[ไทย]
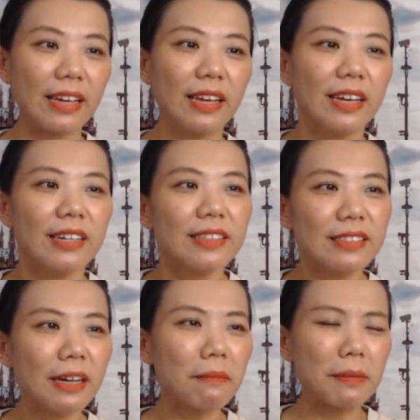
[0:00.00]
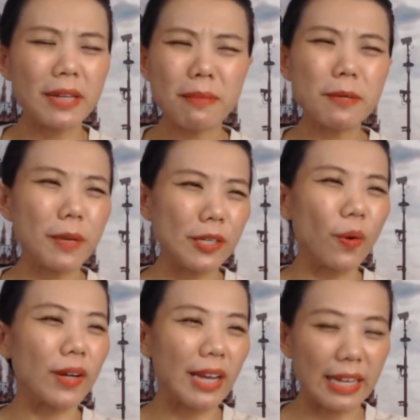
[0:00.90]
น์ซึ่งมันไม่ได้มีประโย
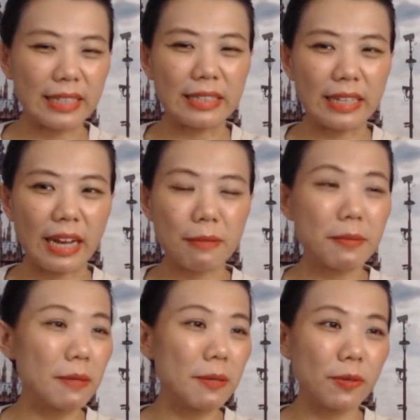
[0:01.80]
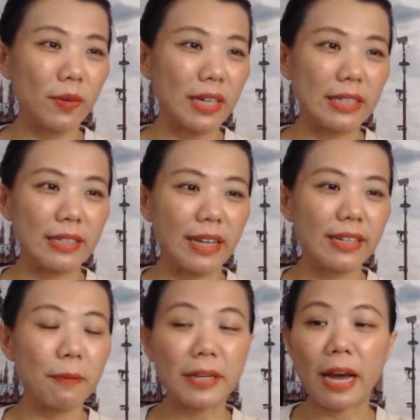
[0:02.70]
ชน์อะไรเลยค่ะไม่ได้มีประโยชน์อะไรเลยนะ
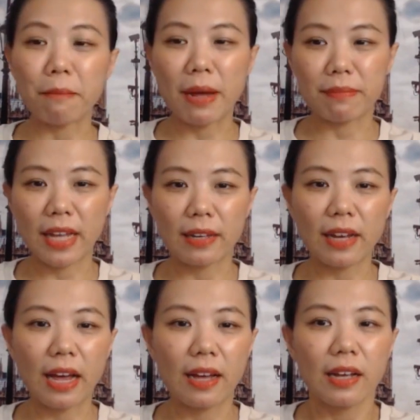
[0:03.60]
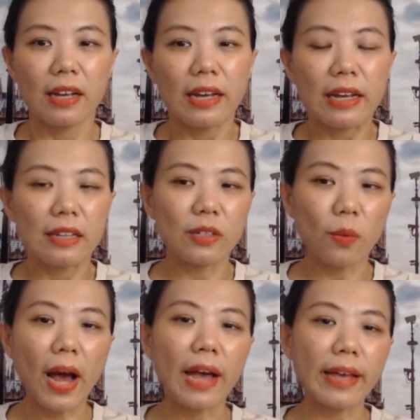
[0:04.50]
อย่าไปทำแบบนั้นนะคะหรือ
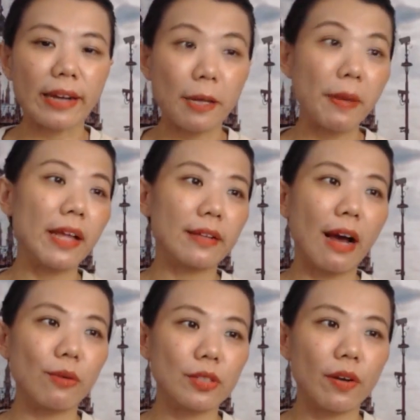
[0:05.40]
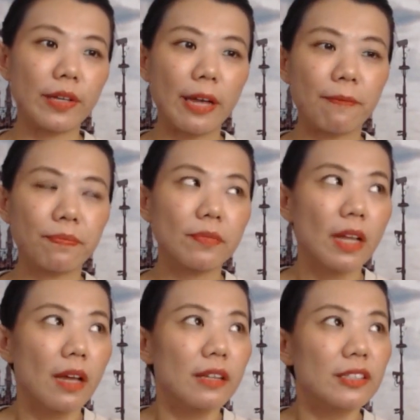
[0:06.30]
ว่าอย่างในเพจเก่าจอยเนี่ย
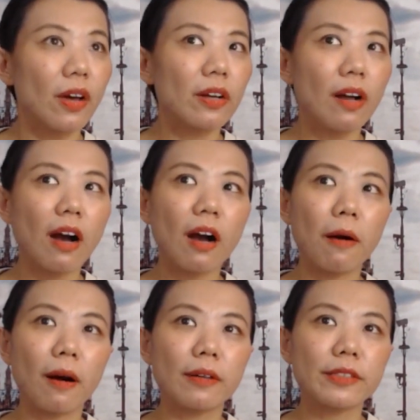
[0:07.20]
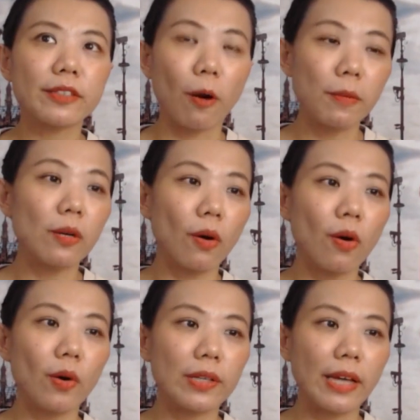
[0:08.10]
จอยก็สองหมื่นกว่า
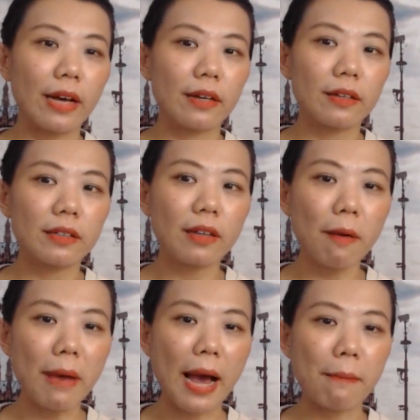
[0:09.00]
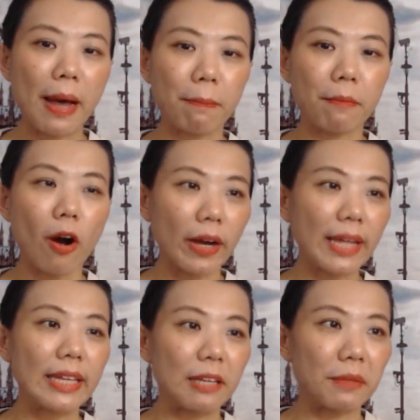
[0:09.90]
คนเนี่ยก็มาแบบออร์แก
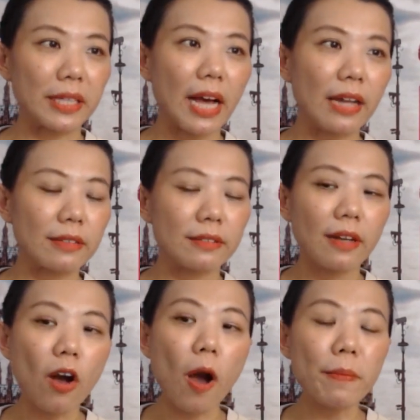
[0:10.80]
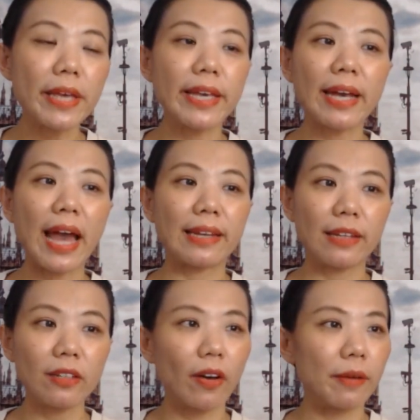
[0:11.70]
นิกเหมือนกันก็มียิงแอด
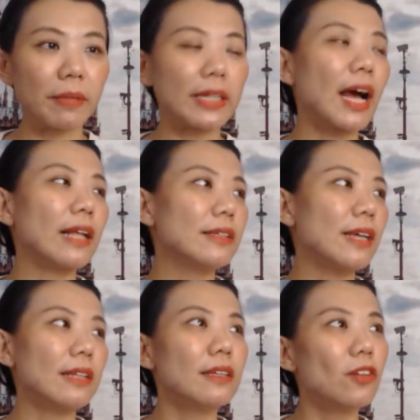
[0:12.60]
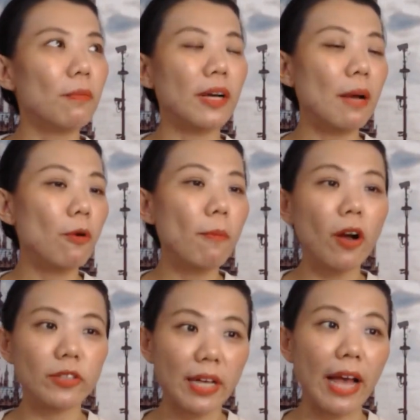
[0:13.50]
นิดหน่อยเหมือนกันยิงแอดนิดหน่อยเหมือนกันเพราะเมื่อ
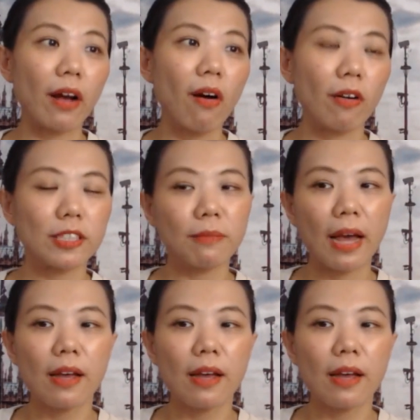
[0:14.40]
ก่อนจะขายของใช่ไหม